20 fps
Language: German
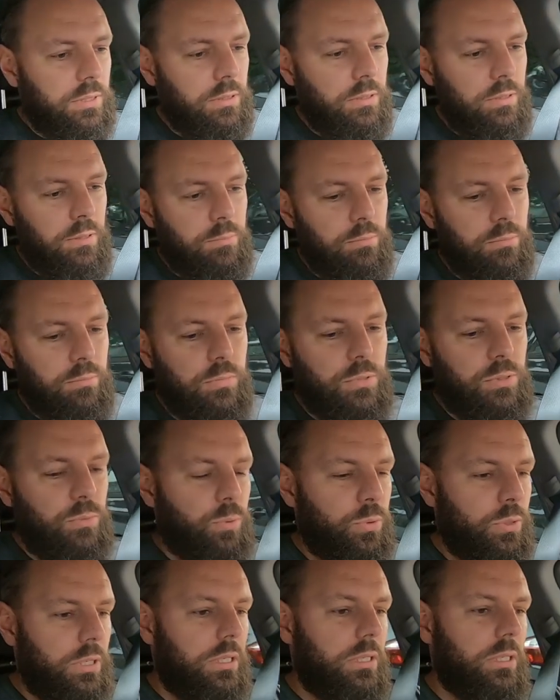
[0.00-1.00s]
Ähm,
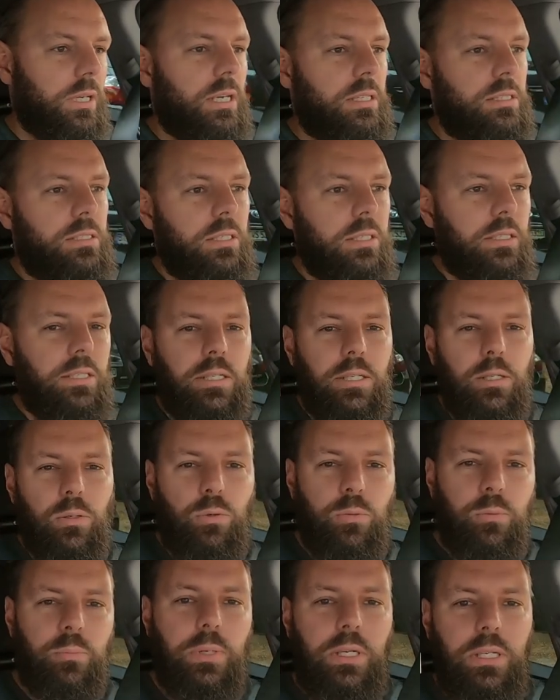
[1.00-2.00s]
213
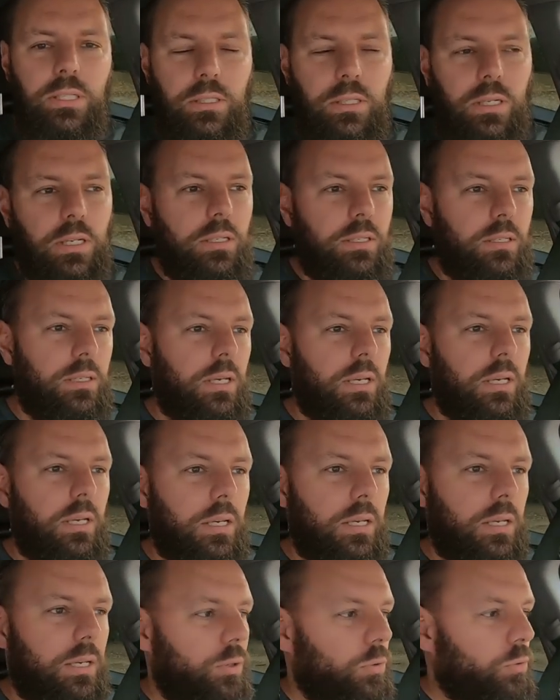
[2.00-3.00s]
Kilometer
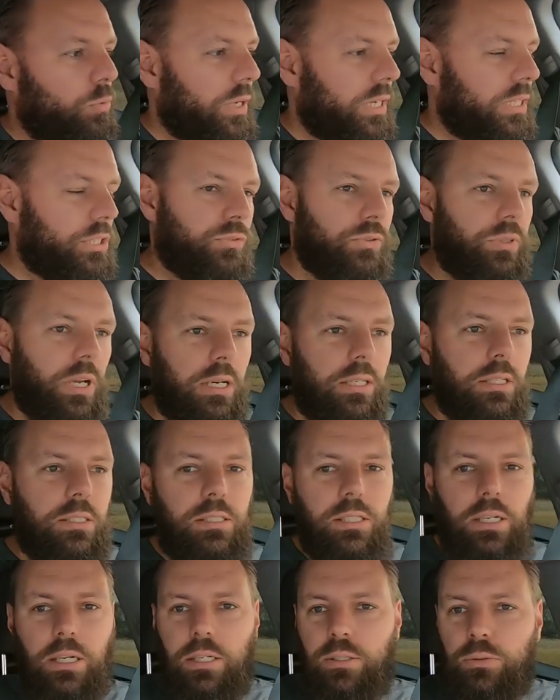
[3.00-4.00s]
Range wird
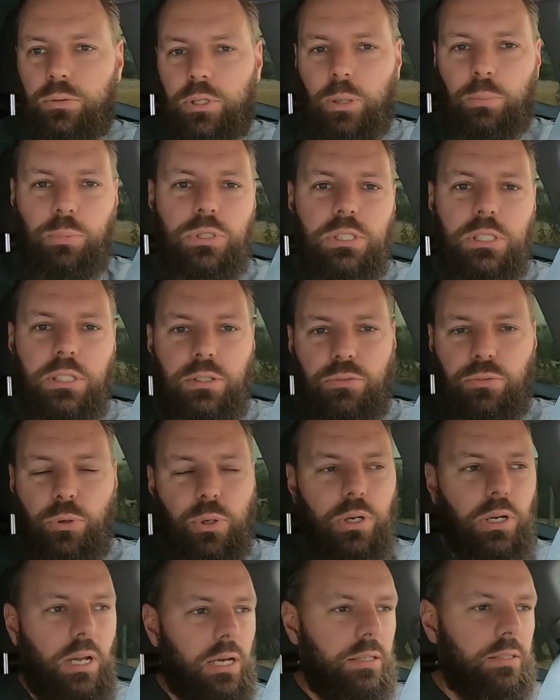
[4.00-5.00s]
angezeigt, hundertprozentig
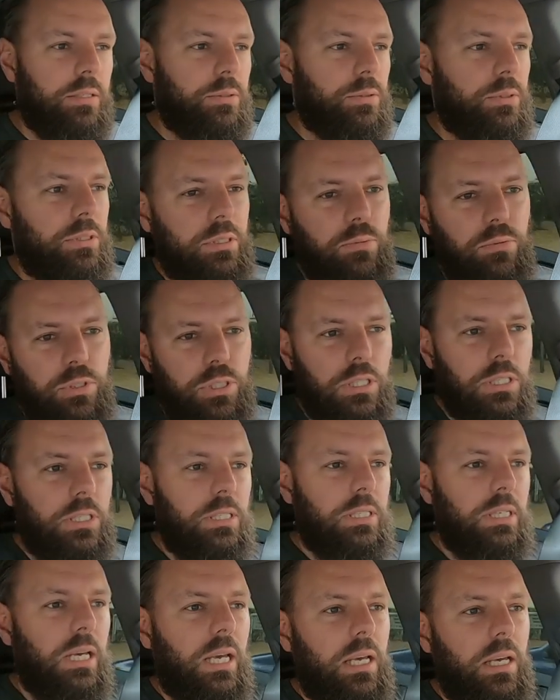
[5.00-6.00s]
vollgeladen, natürlich
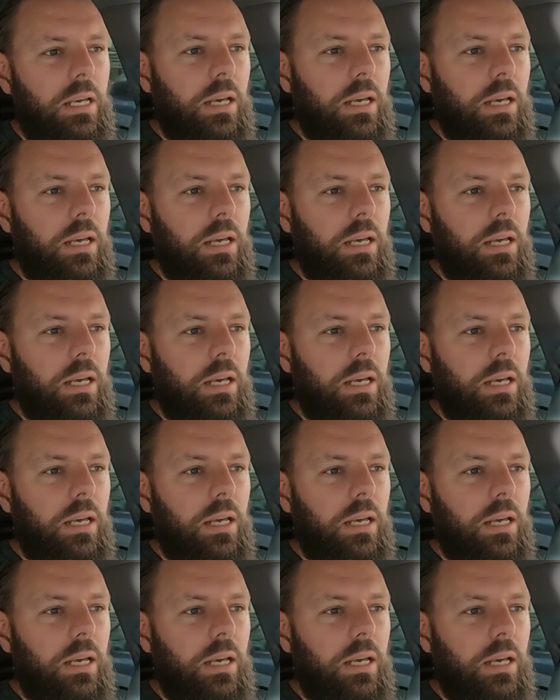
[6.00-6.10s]
selbstverständlich.